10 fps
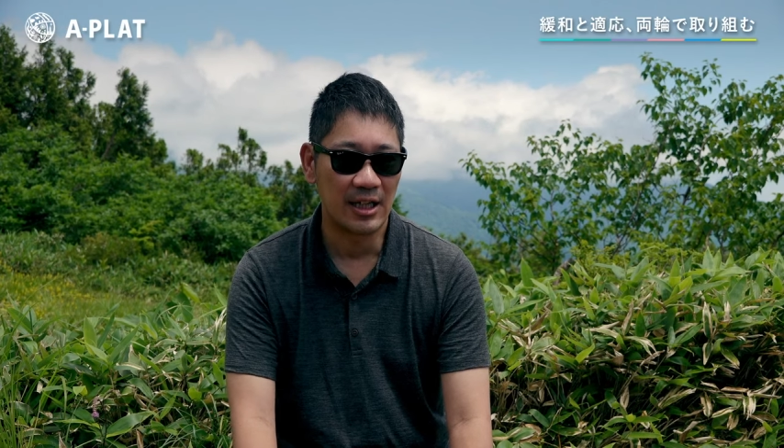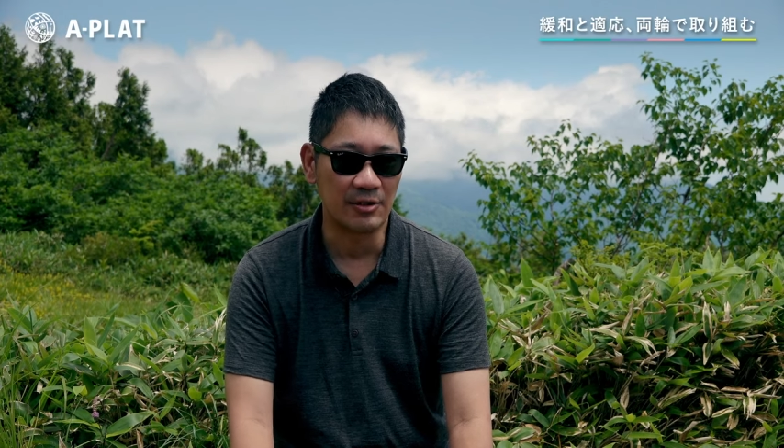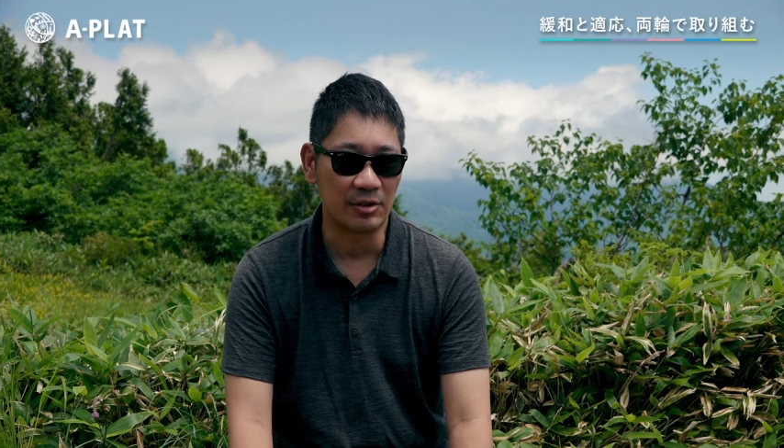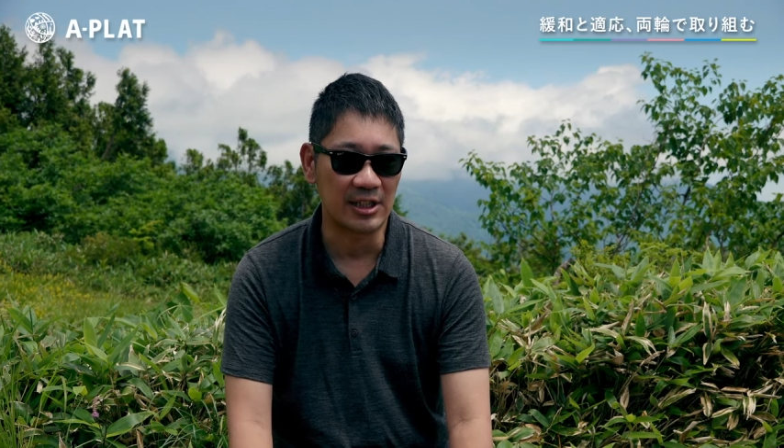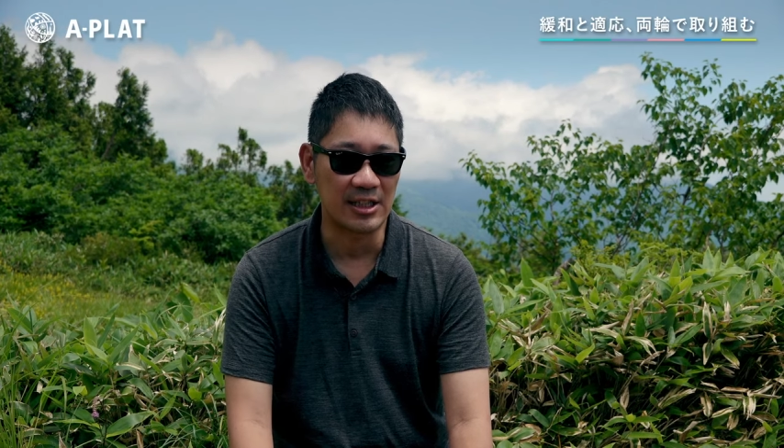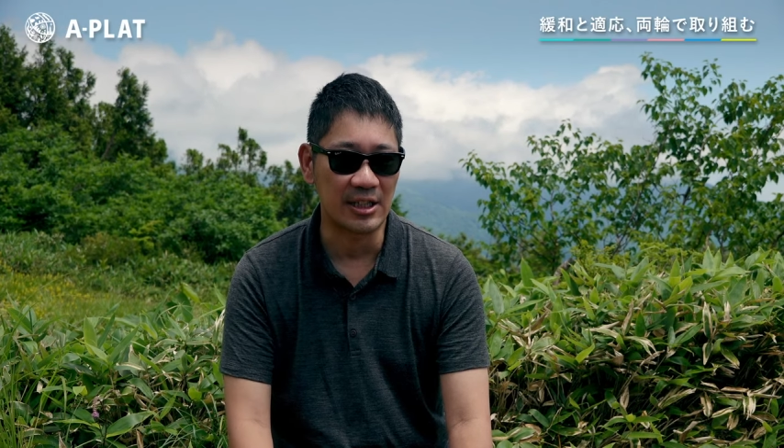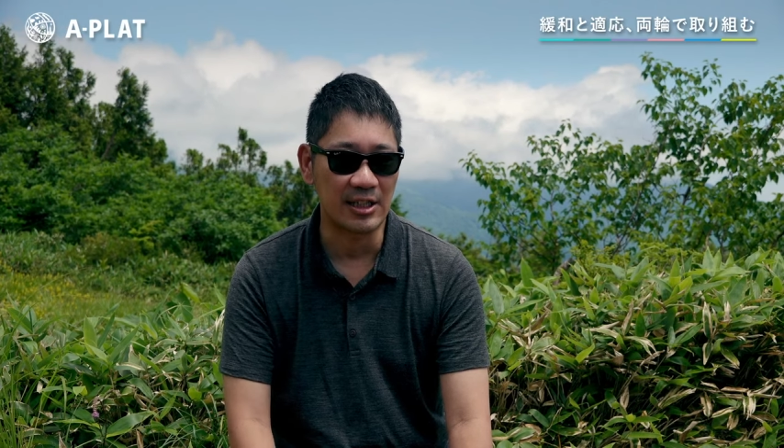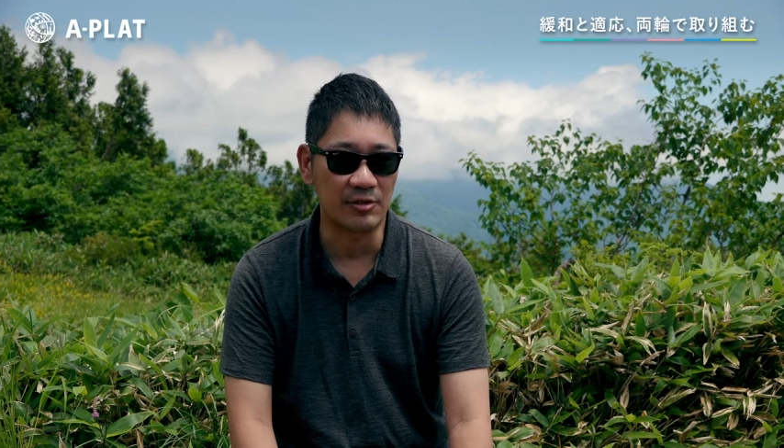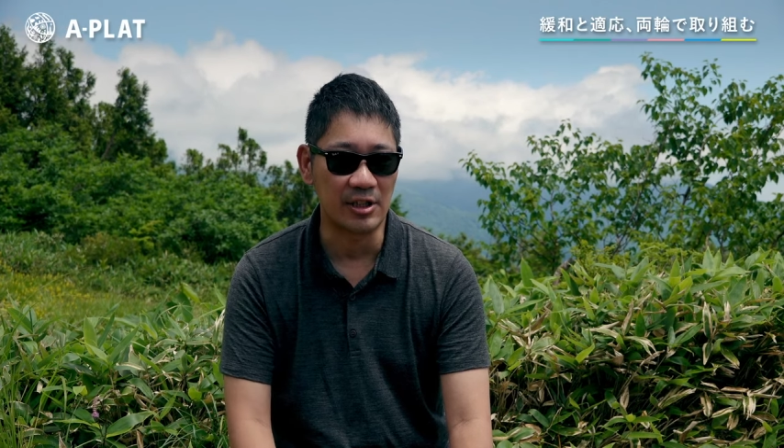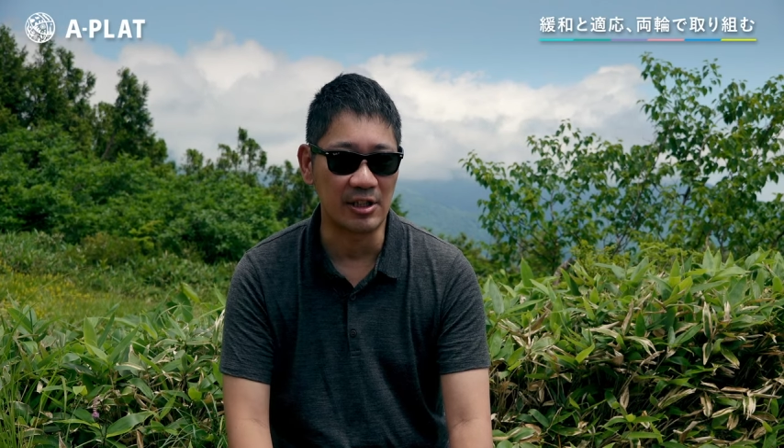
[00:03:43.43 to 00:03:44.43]
あの、再生
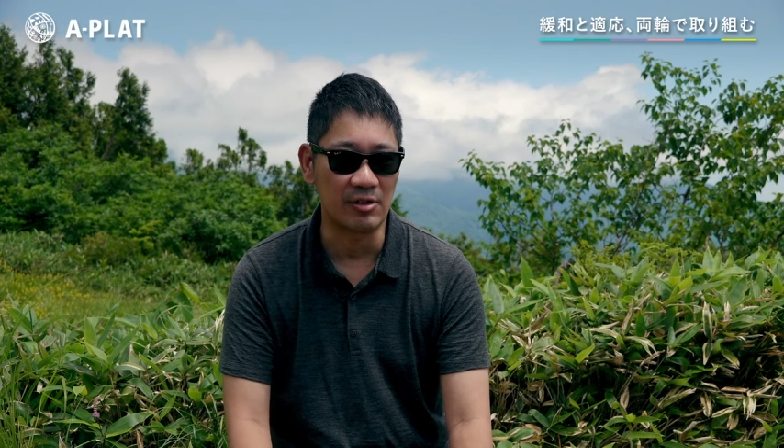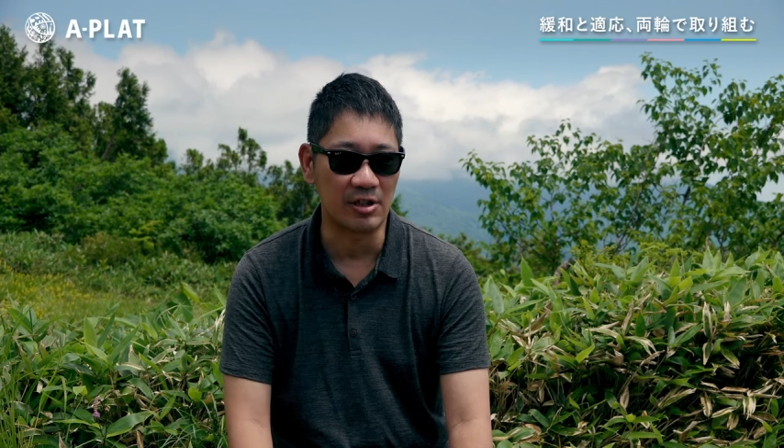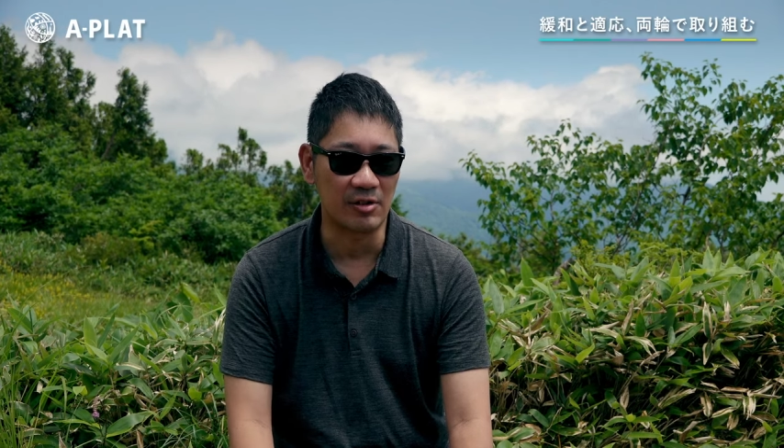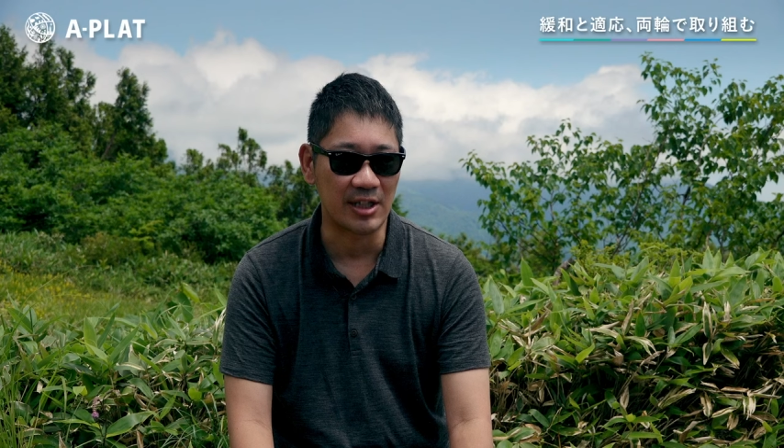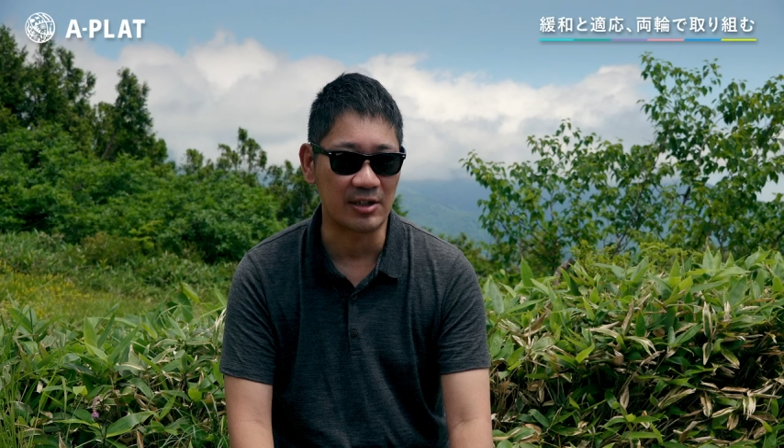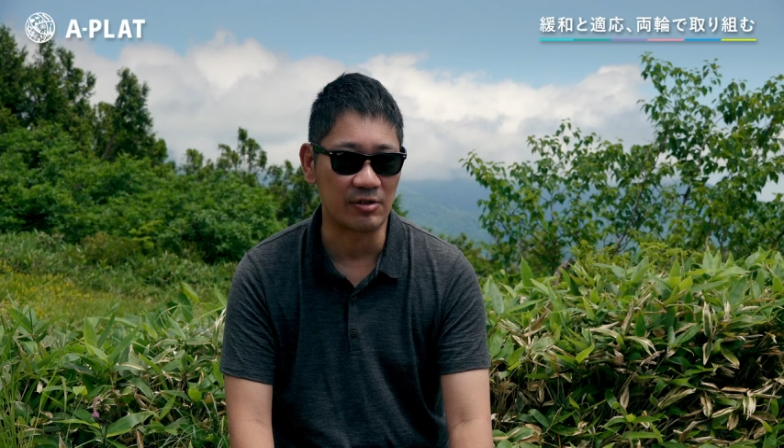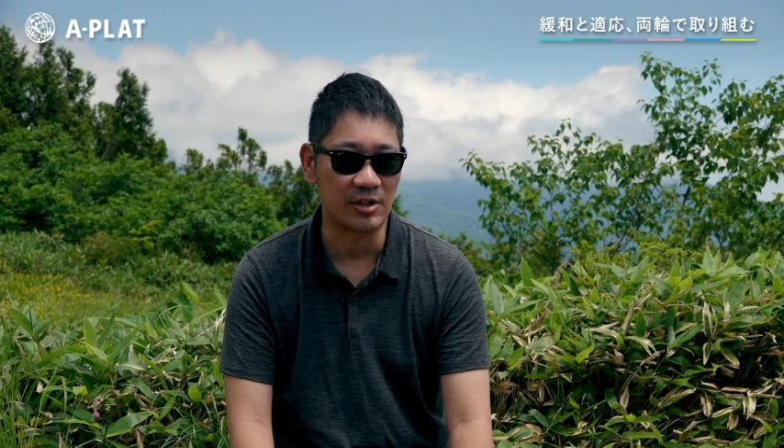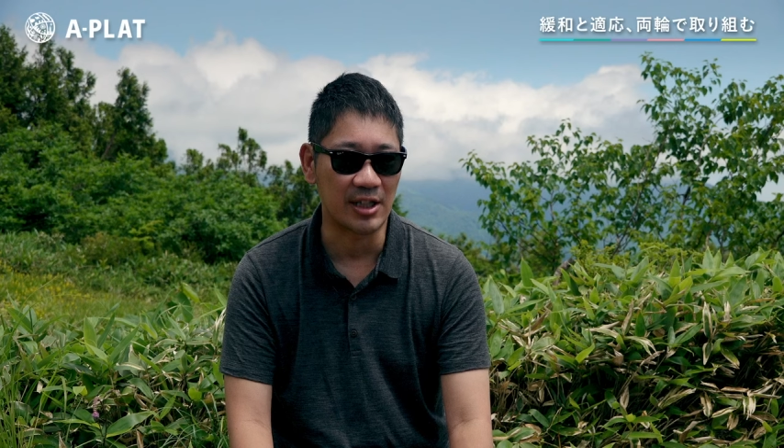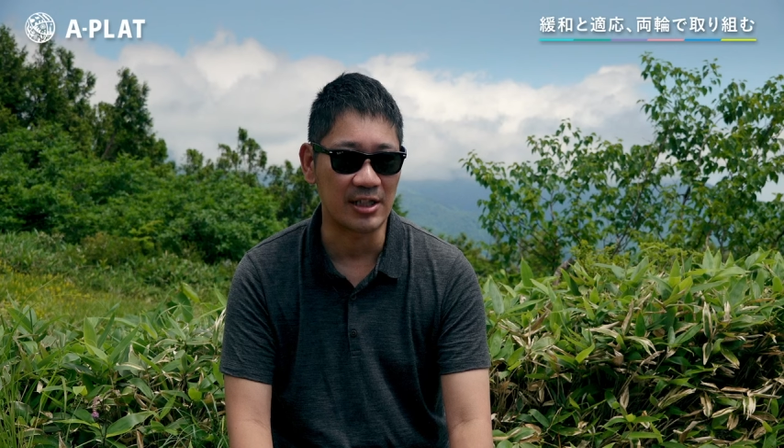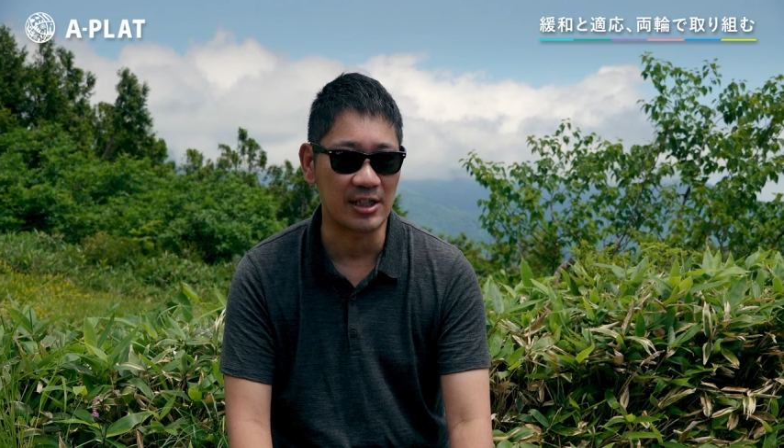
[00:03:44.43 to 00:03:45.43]
可能エネルギーの活
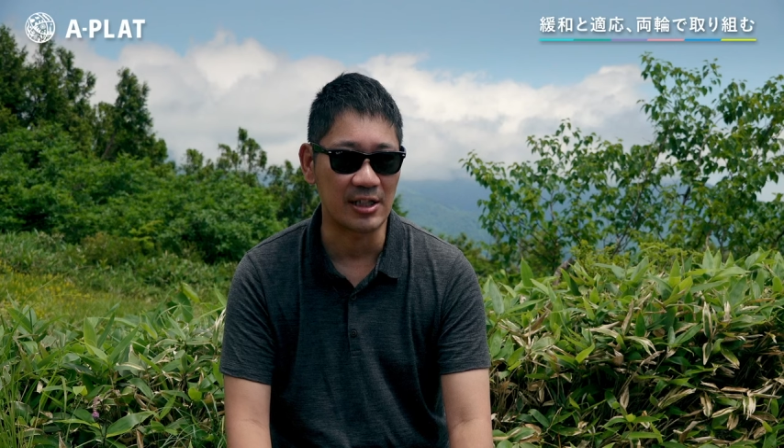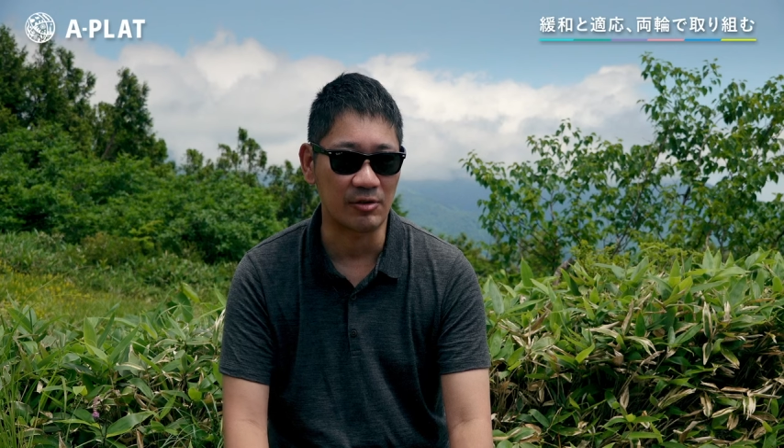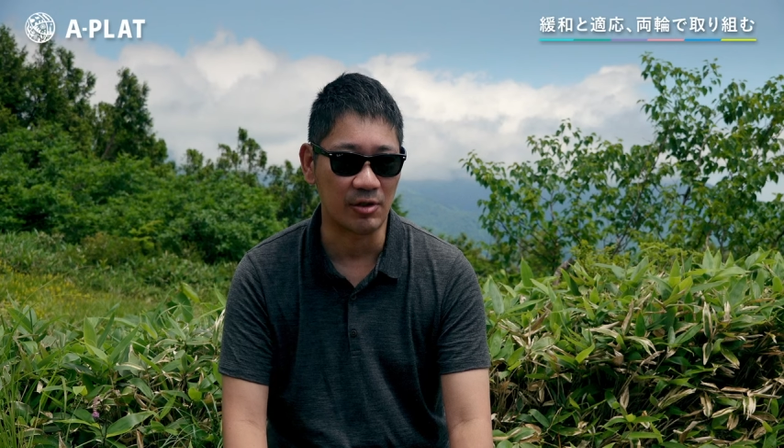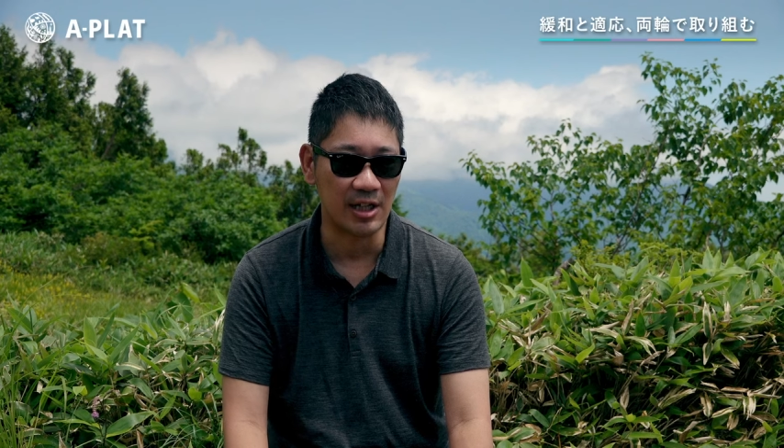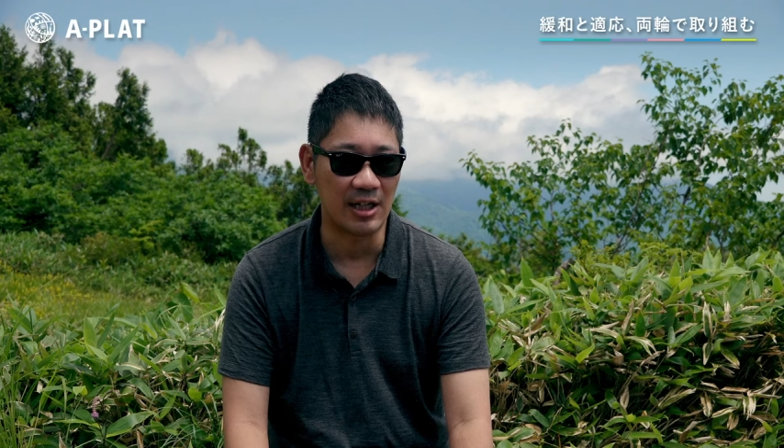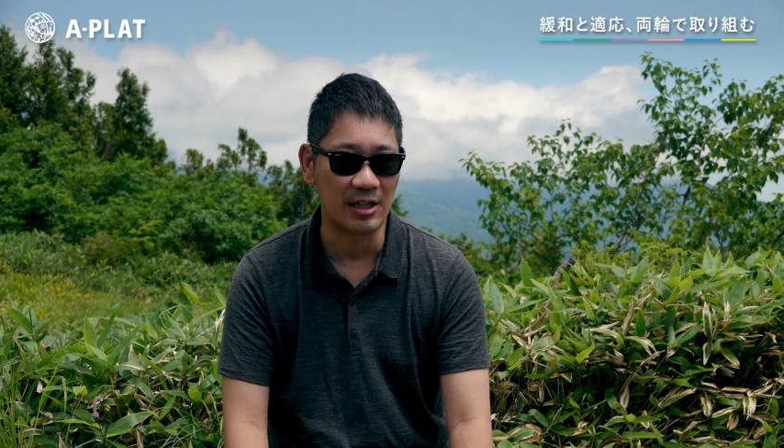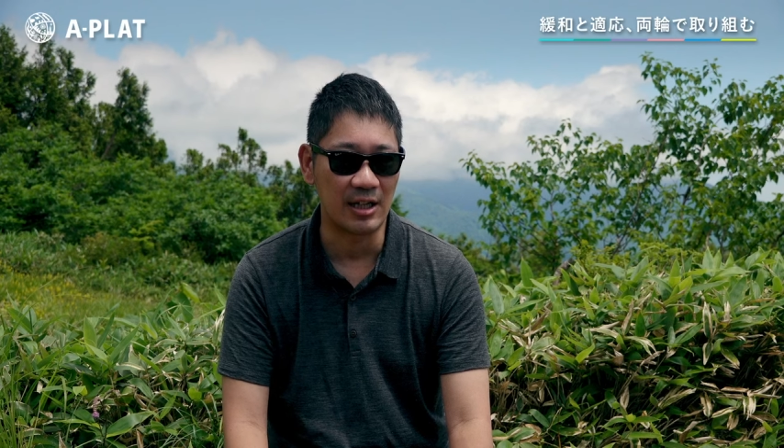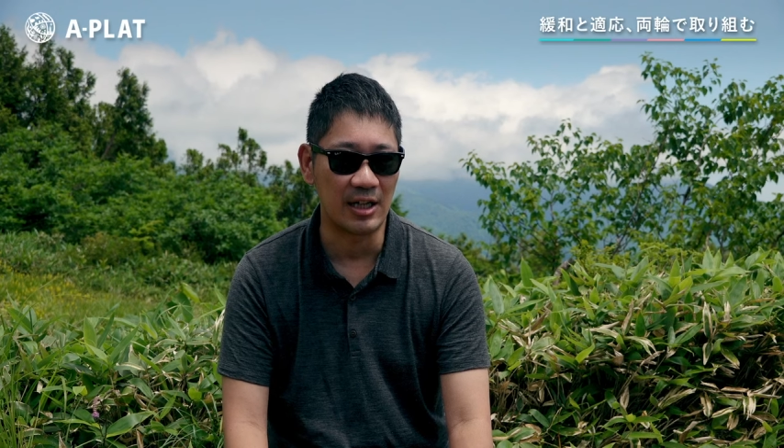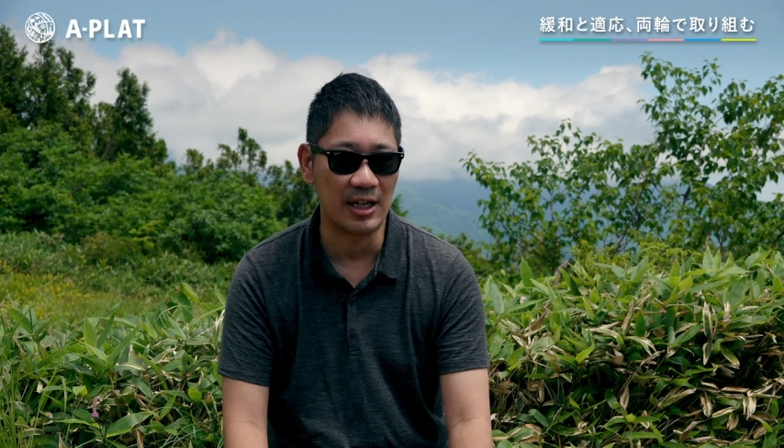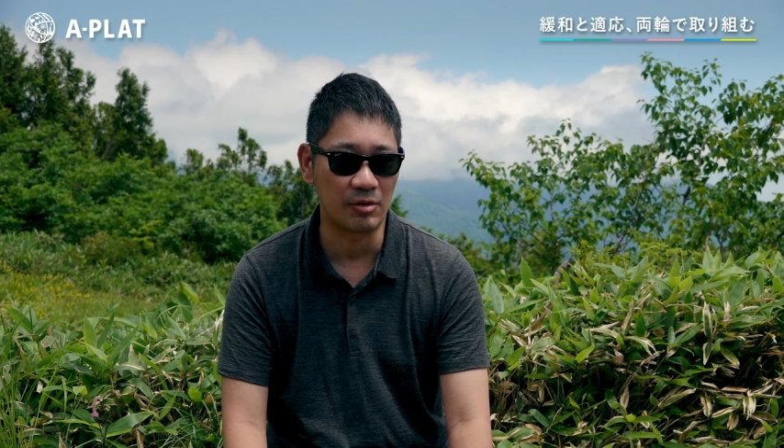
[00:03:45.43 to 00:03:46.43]
用であったりだとか、